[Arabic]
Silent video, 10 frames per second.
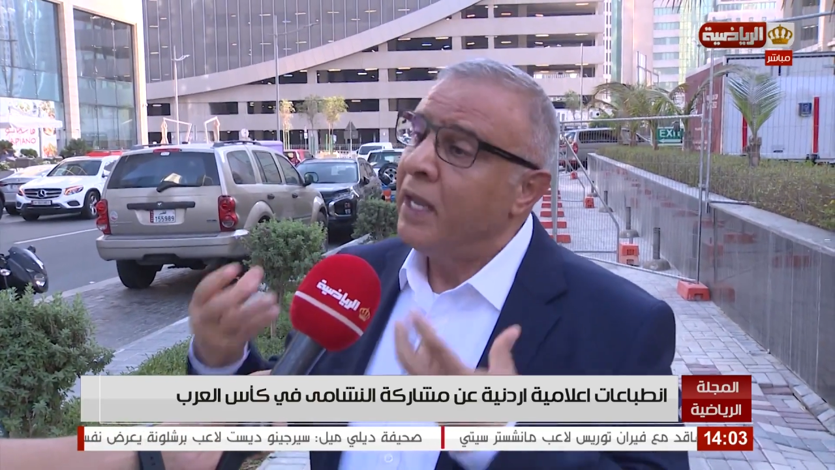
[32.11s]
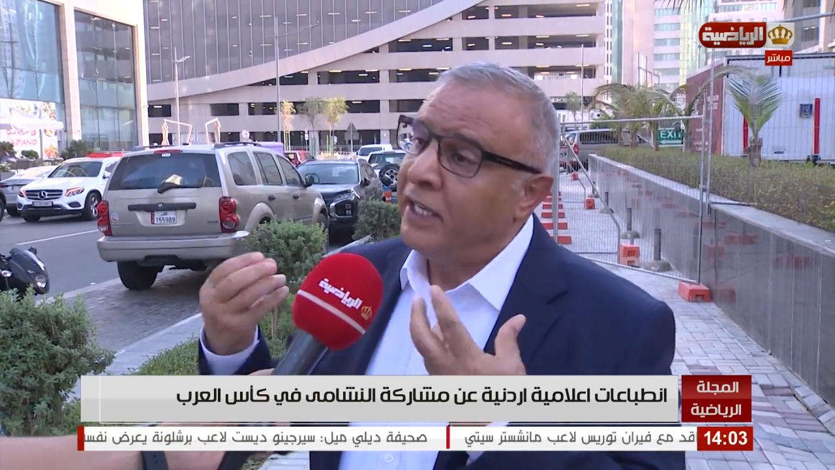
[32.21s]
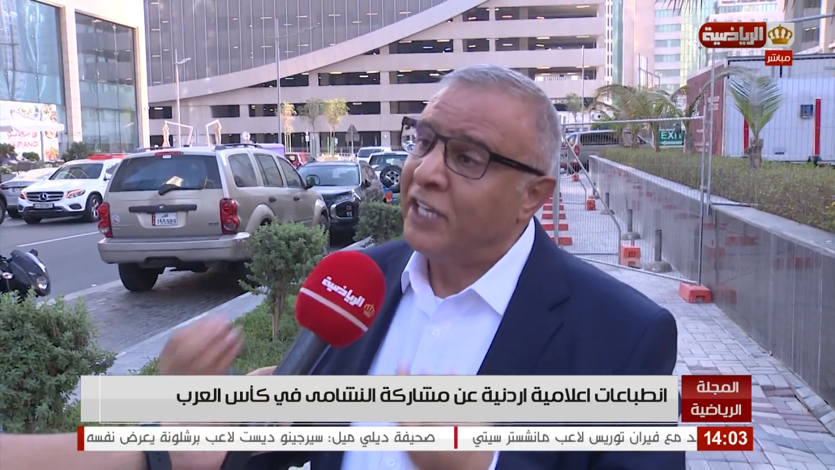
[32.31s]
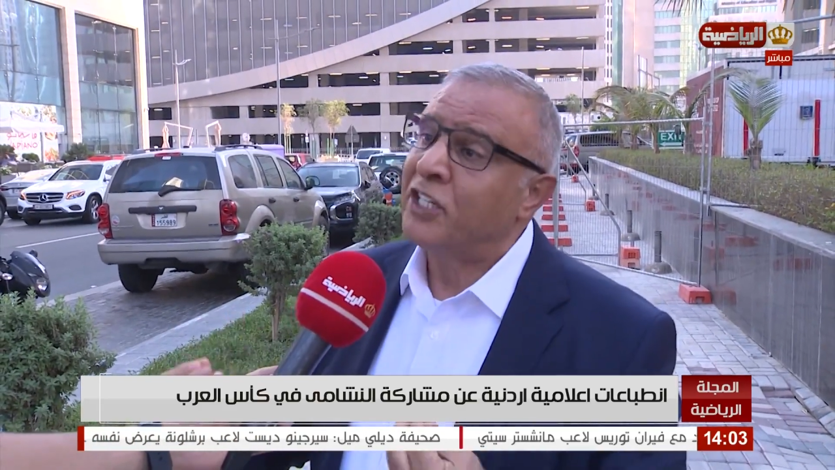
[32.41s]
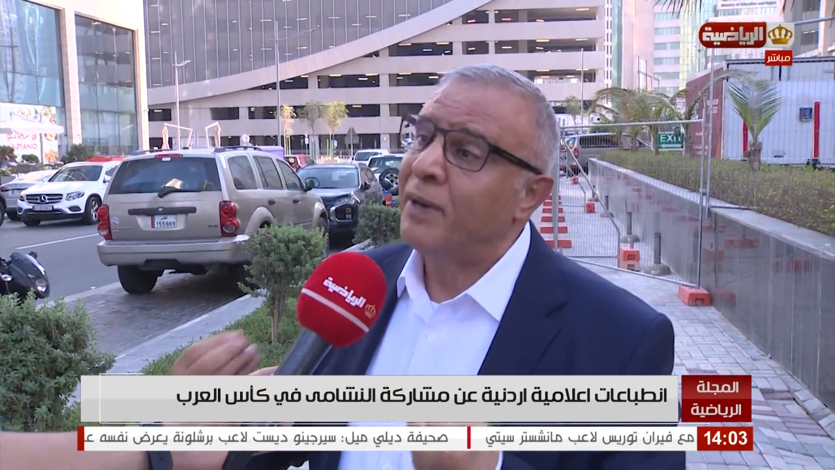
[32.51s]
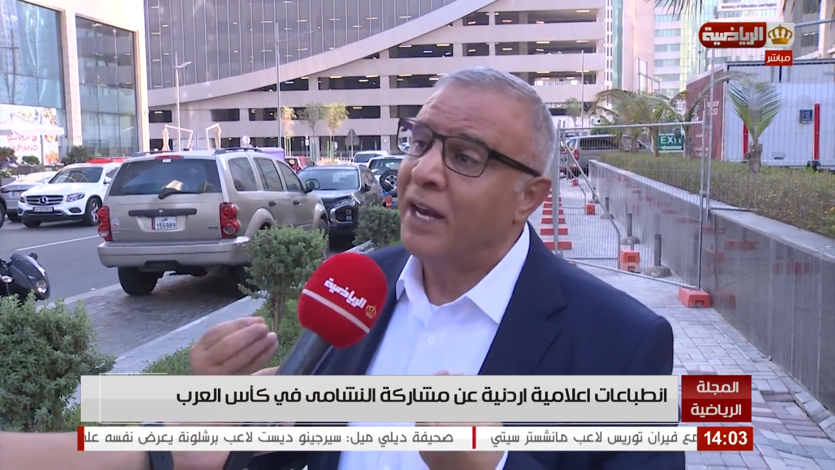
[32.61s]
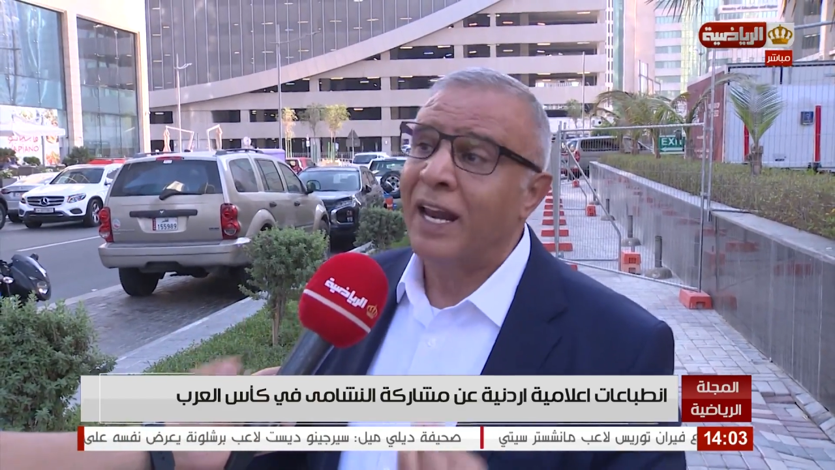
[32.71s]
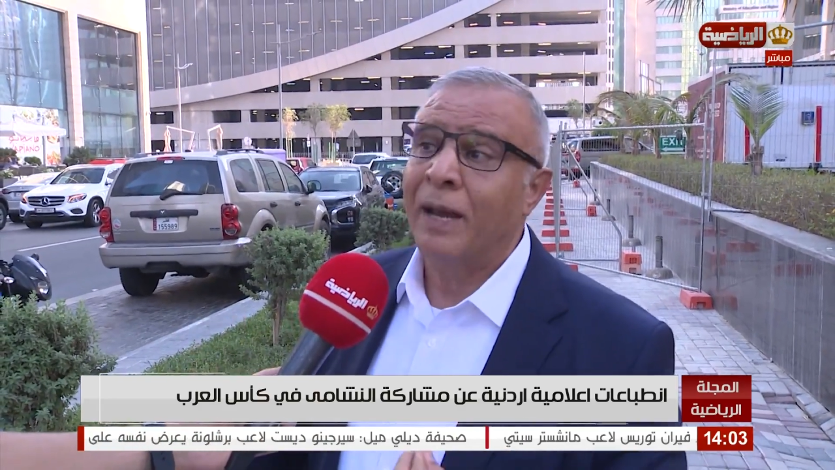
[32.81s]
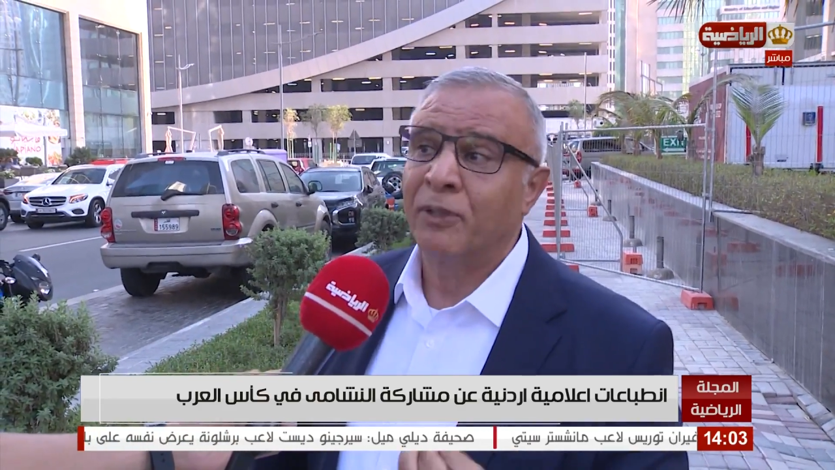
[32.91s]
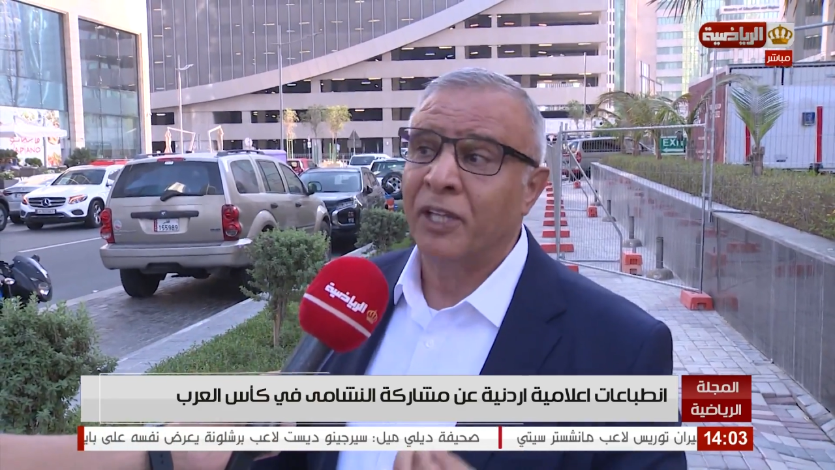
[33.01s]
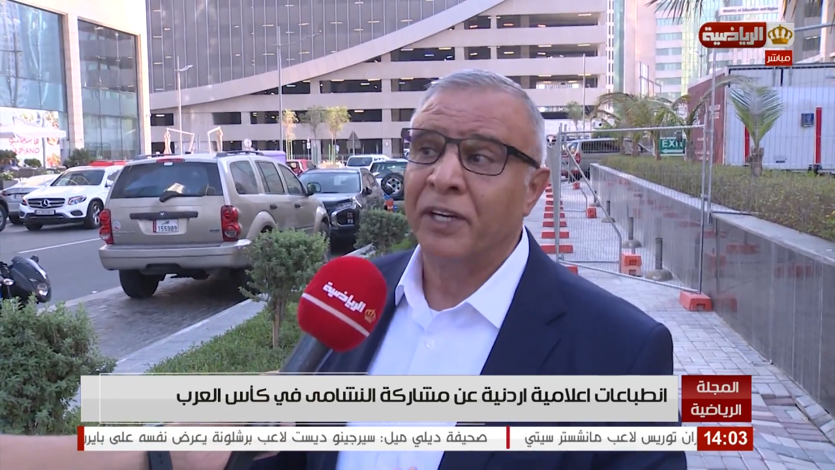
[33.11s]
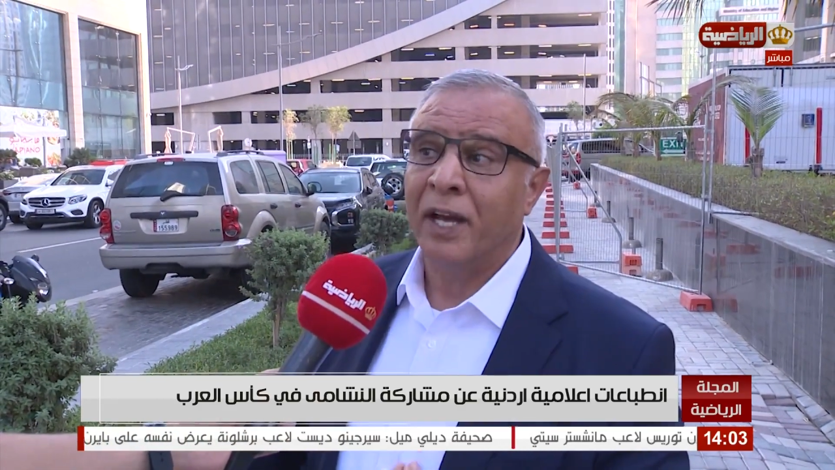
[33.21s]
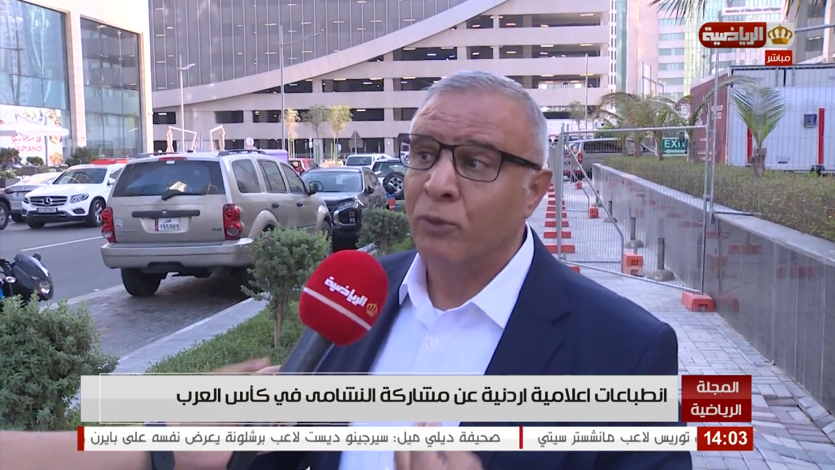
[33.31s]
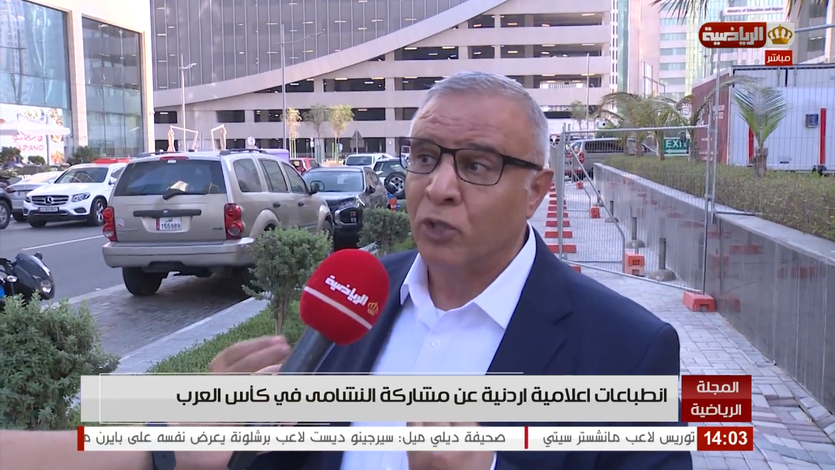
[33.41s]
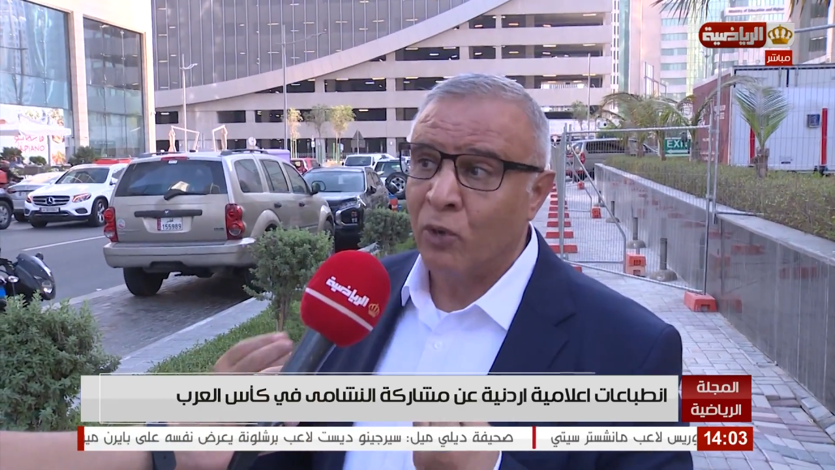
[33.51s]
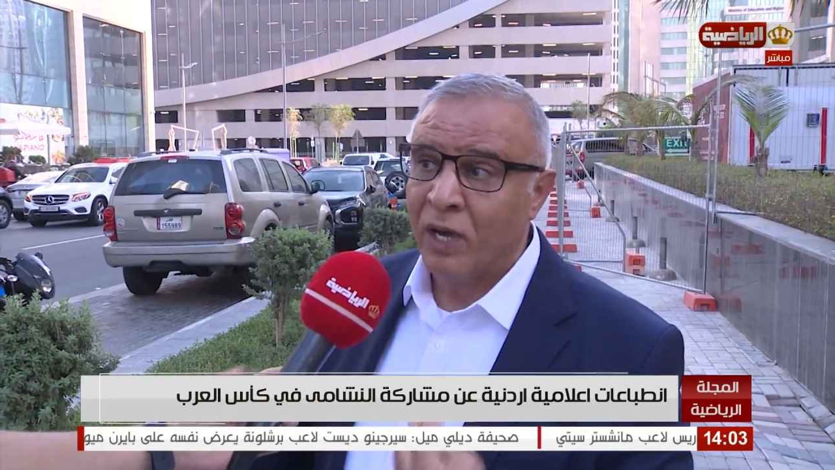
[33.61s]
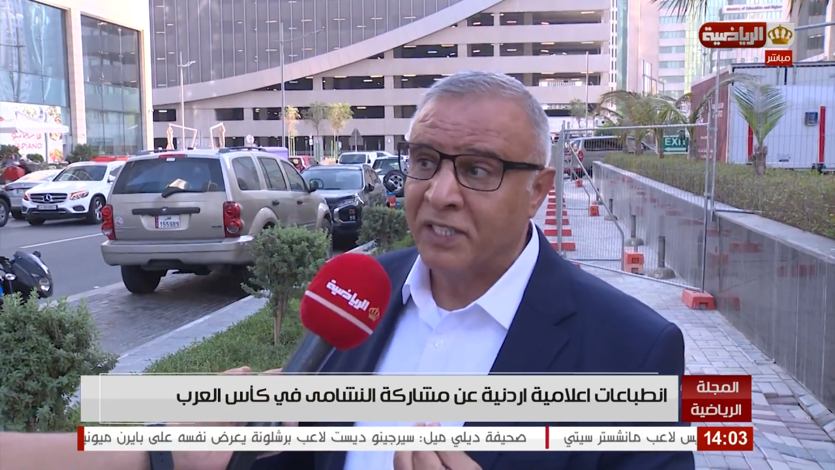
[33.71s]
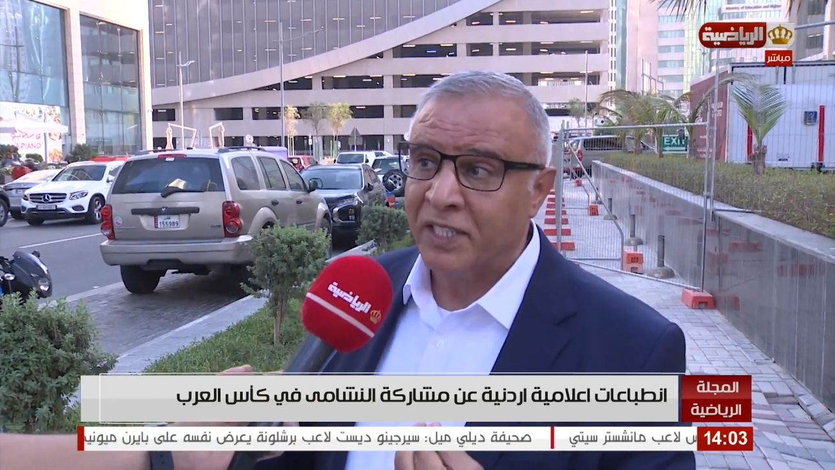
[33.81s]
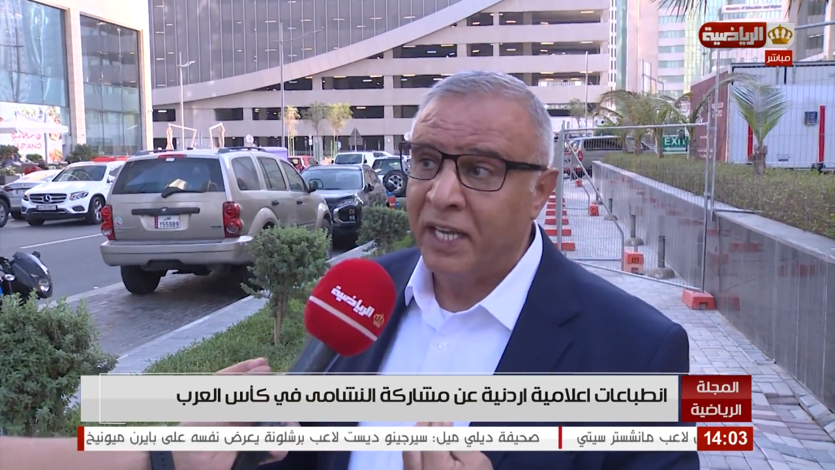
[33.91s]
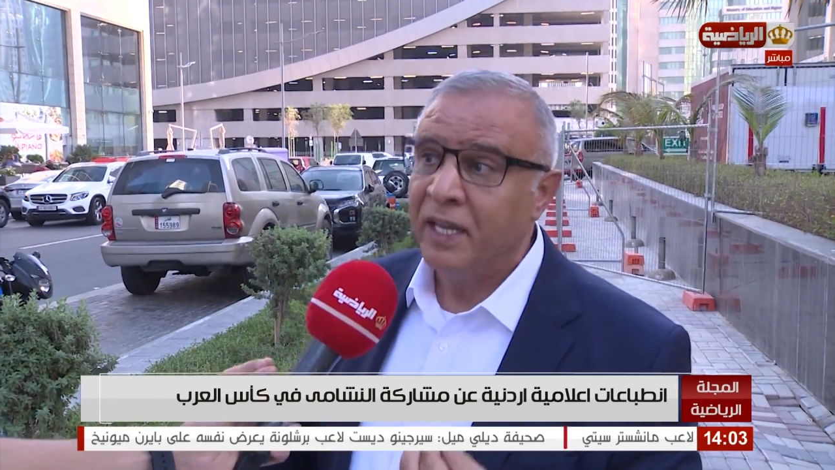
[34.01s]
يجب أن نلعب بطريقة
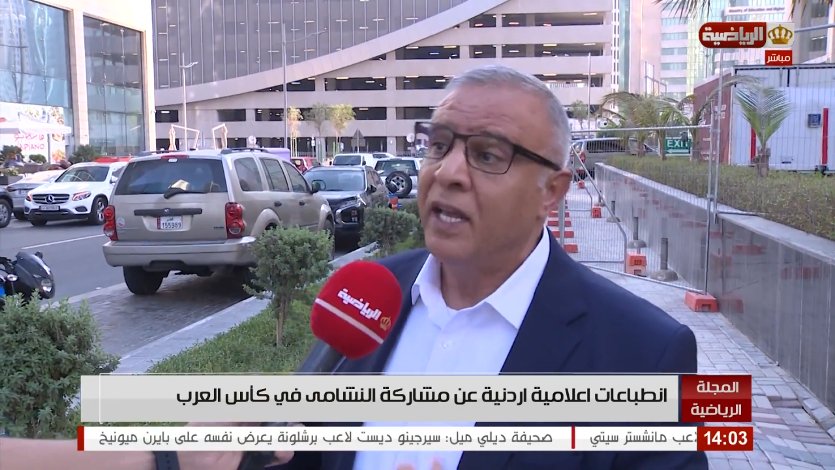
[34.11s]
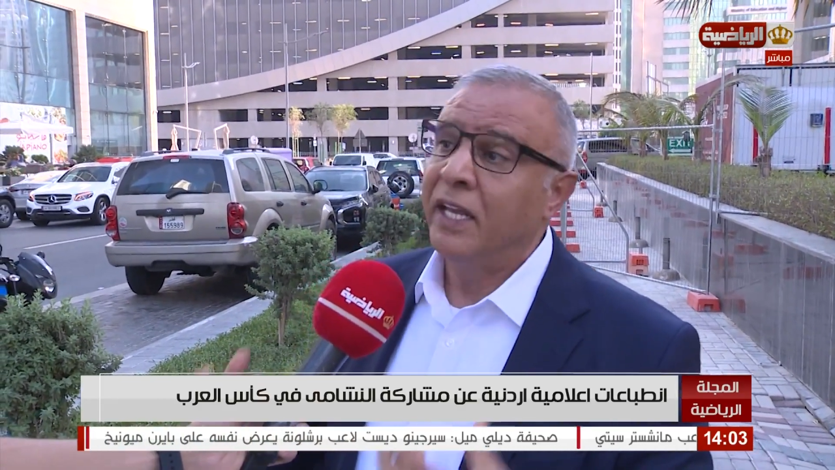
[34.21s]
متوازنة